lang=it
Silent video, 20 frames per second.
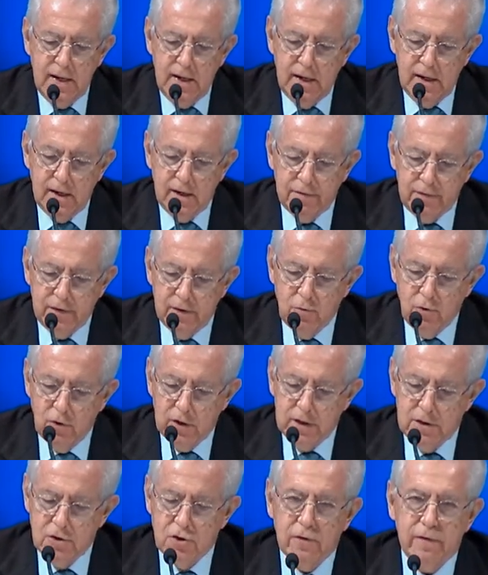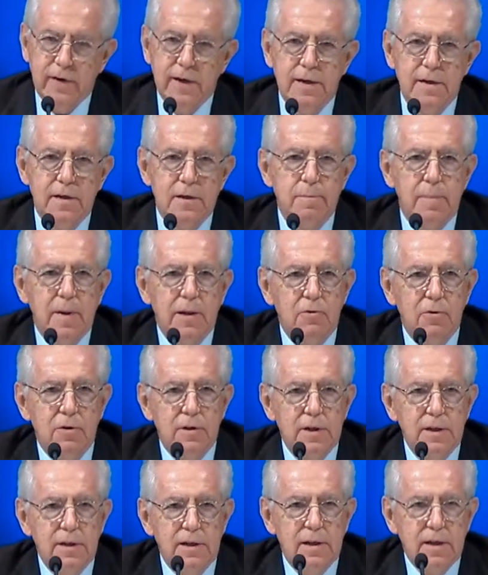la figura di Giovanni
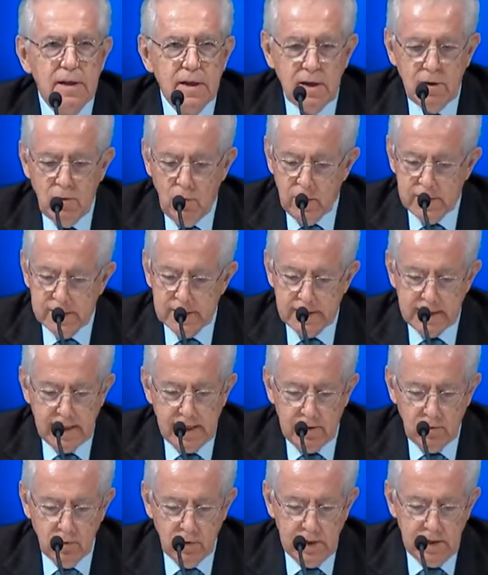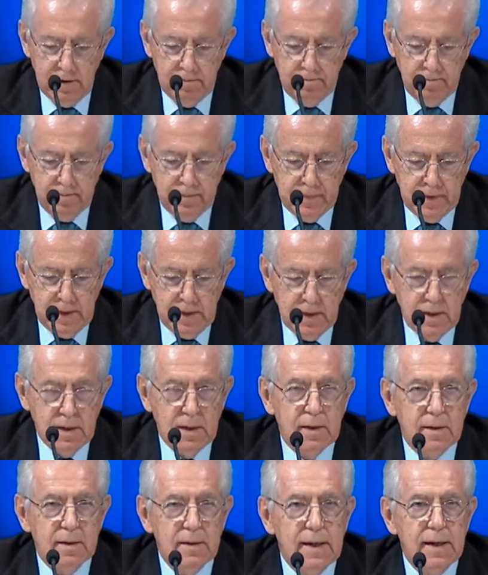Spadolini in quest'Aula,
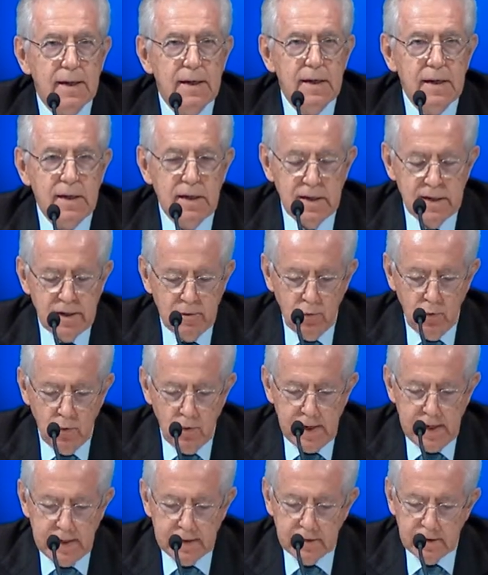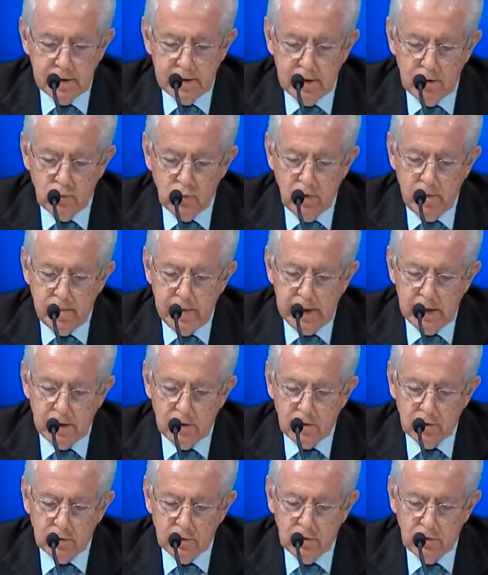da lei inaugurata nel
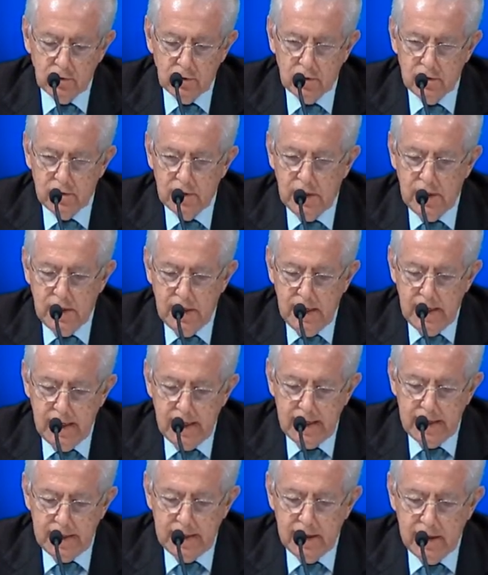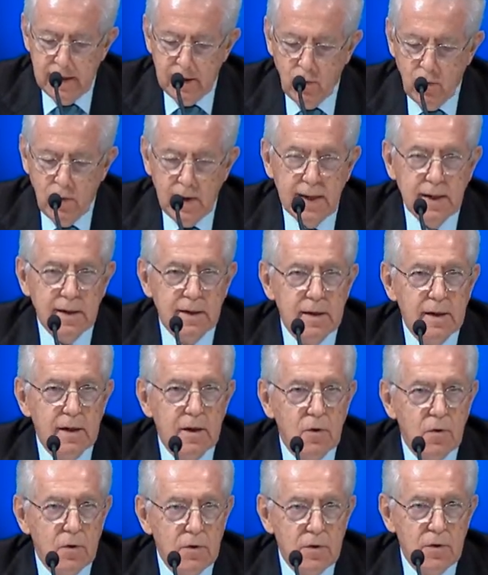2008 e nella quale
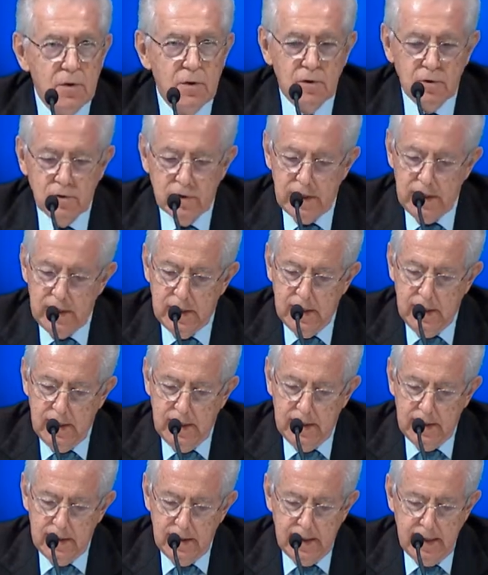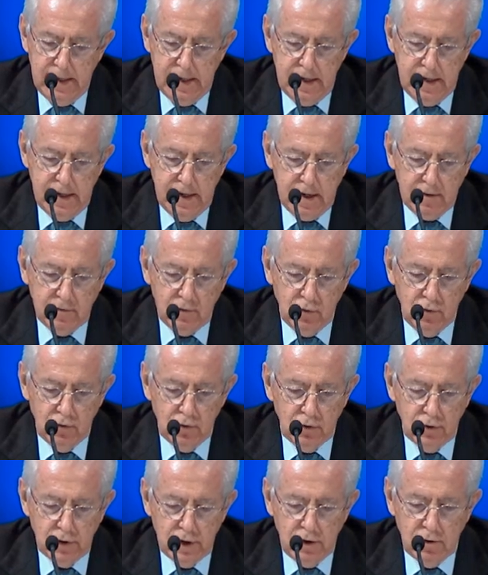con noi lei ha
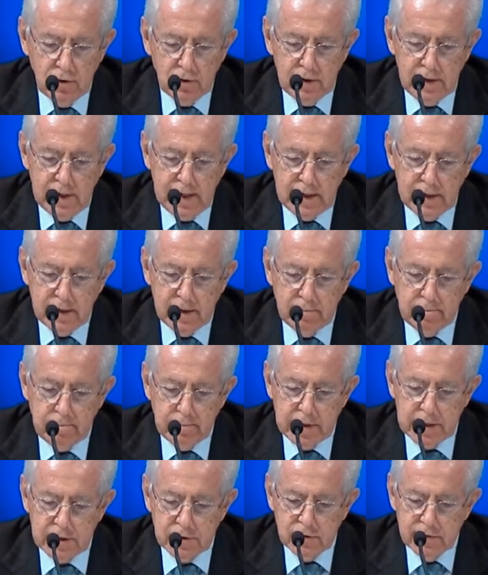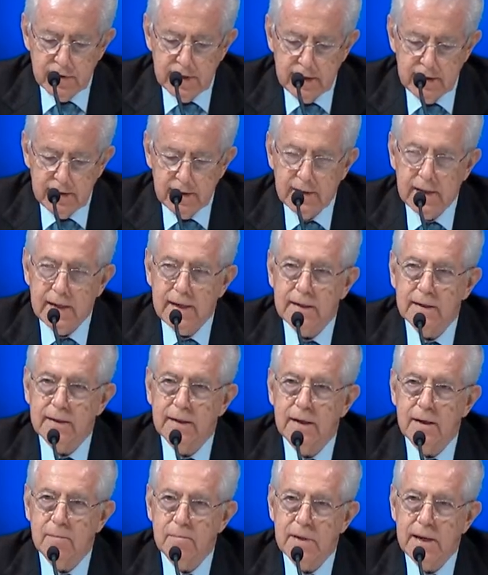voluto ricordare personalità
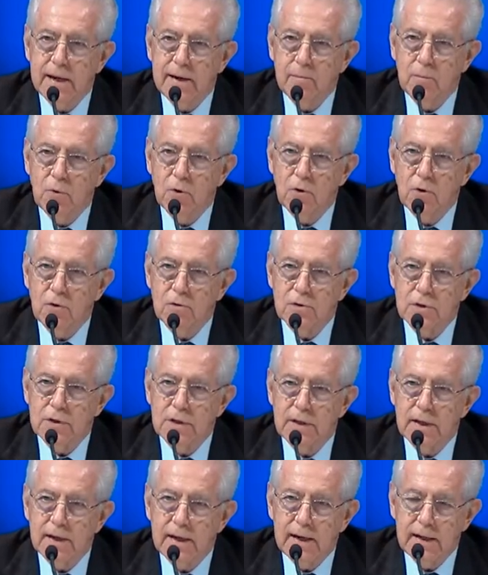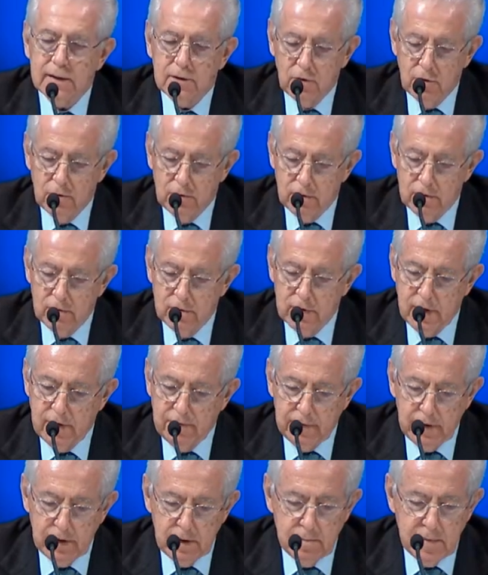che abbiamo considerato
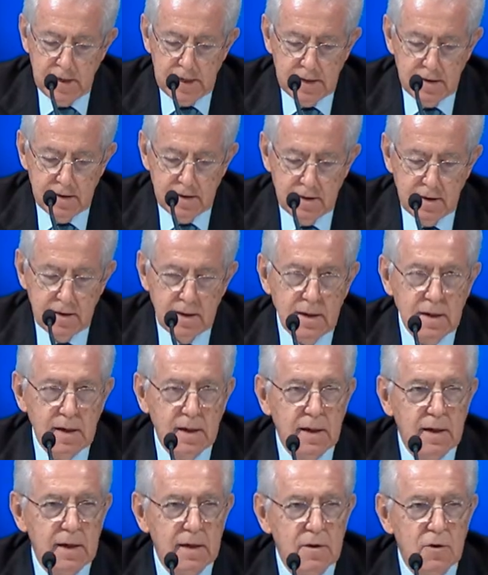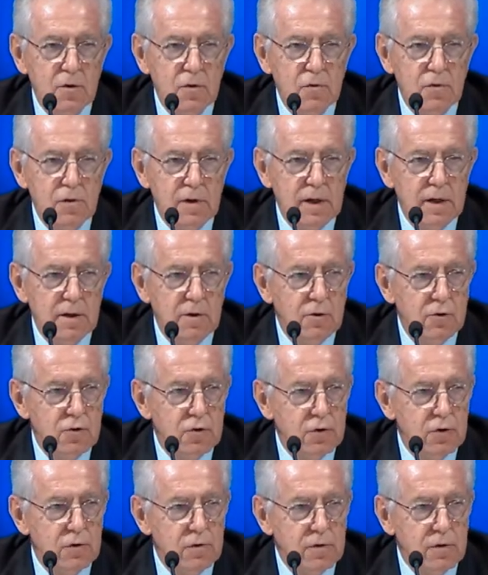riferimenti e che ancora lo
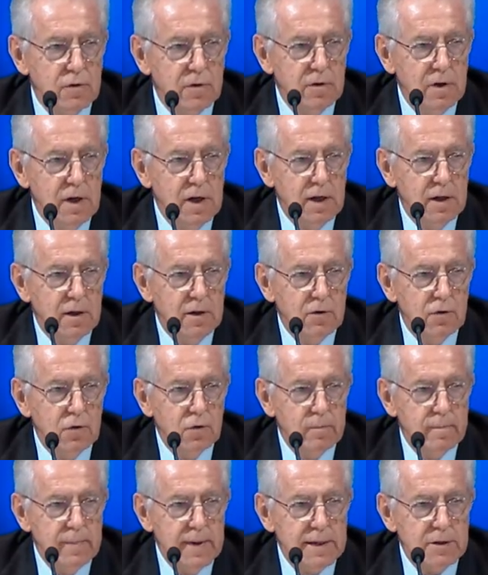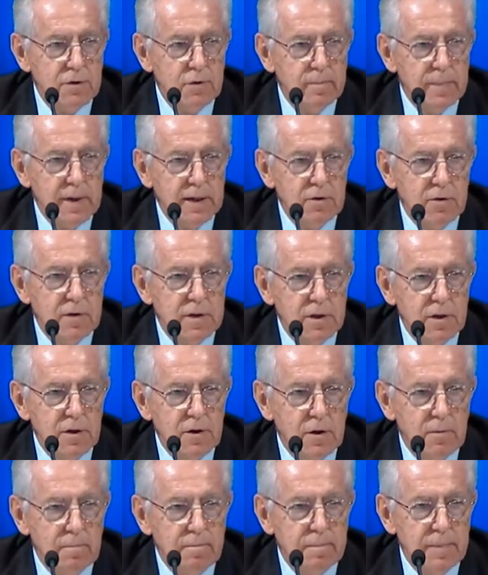sono, Tommaso Padoa
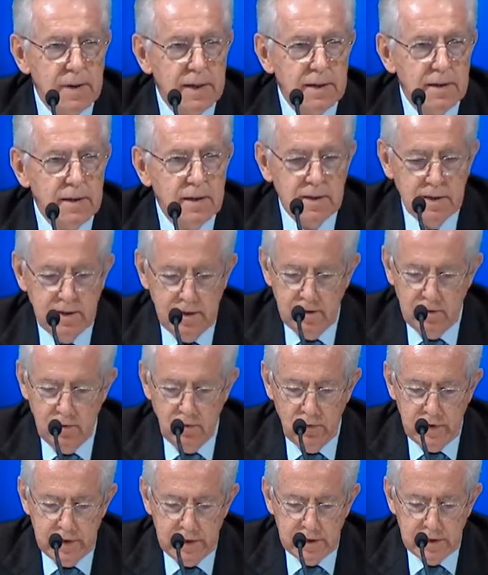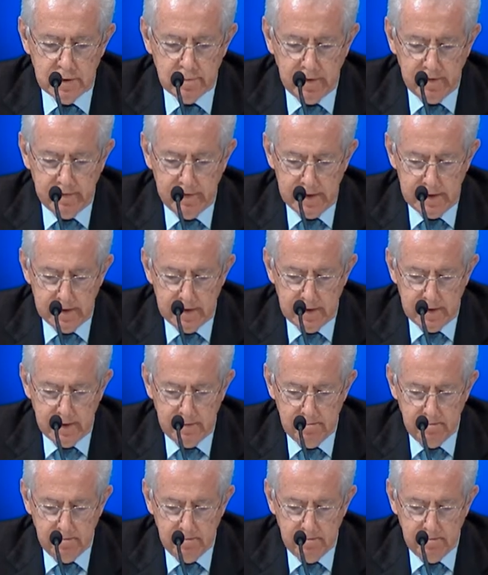Schioppa, Luigi Spaventa.